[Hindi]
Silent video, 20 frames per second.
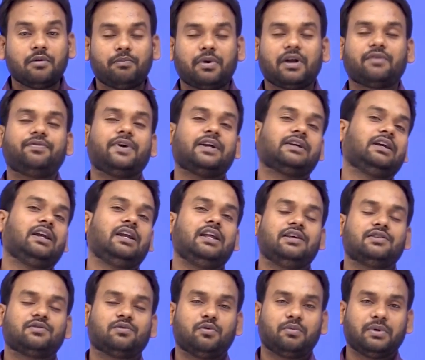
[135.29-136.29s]

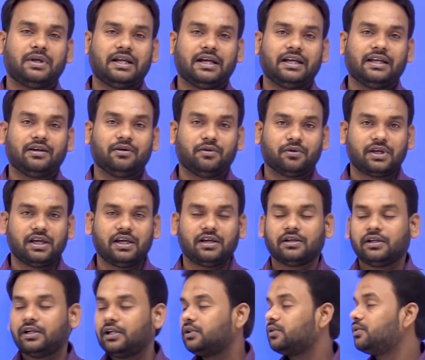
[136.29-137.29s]
परफेक्टली इसको बनाएं ओके
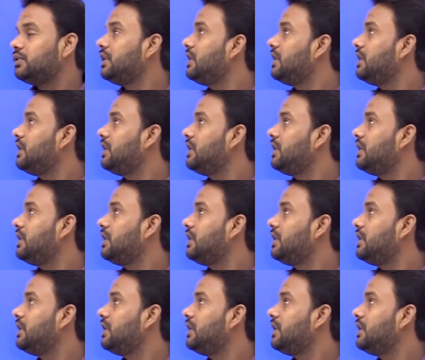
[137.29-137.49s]
तो